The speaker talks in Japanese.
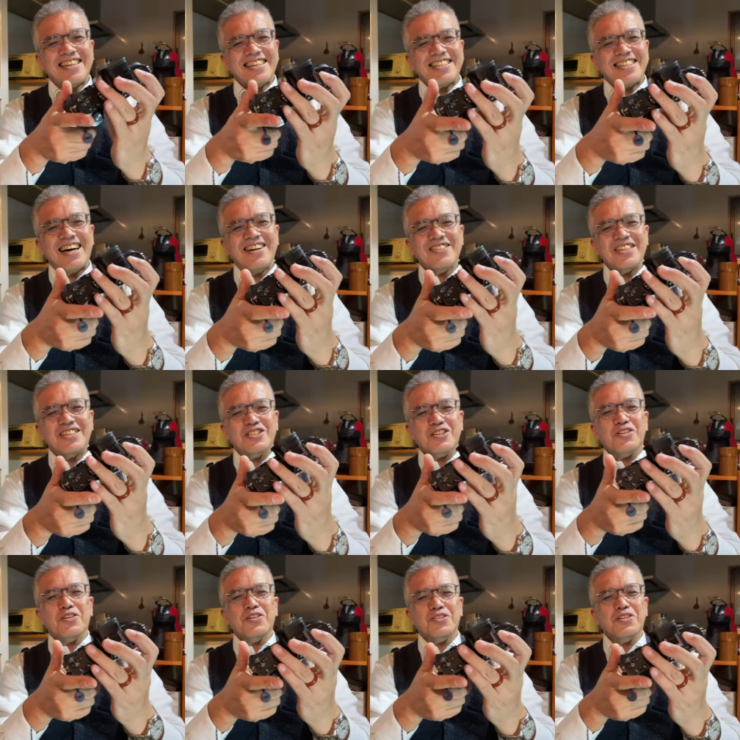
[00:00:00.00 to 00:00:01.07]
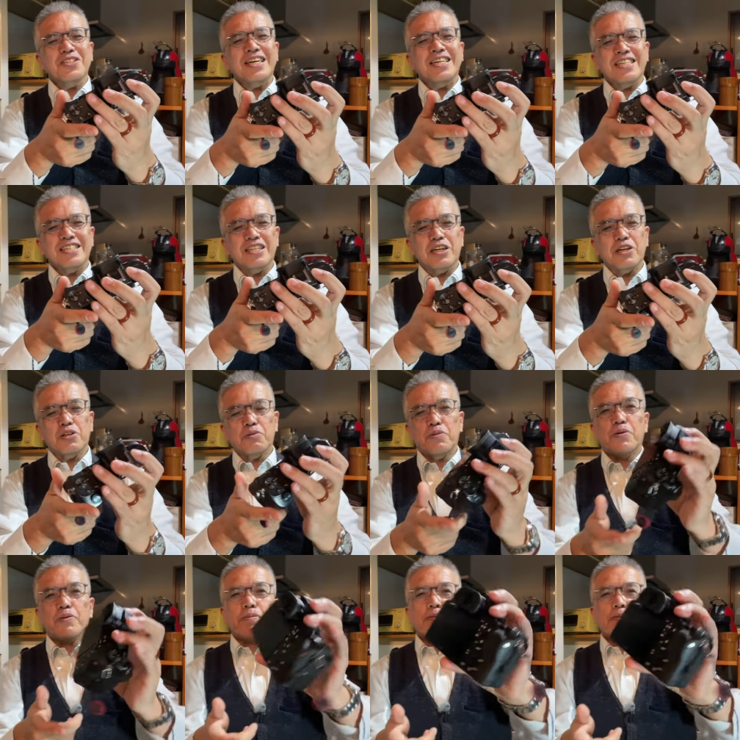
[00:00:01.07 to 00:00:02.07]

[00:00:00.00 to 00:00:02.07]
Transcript: なのでちょっとほっとしたんですけれども、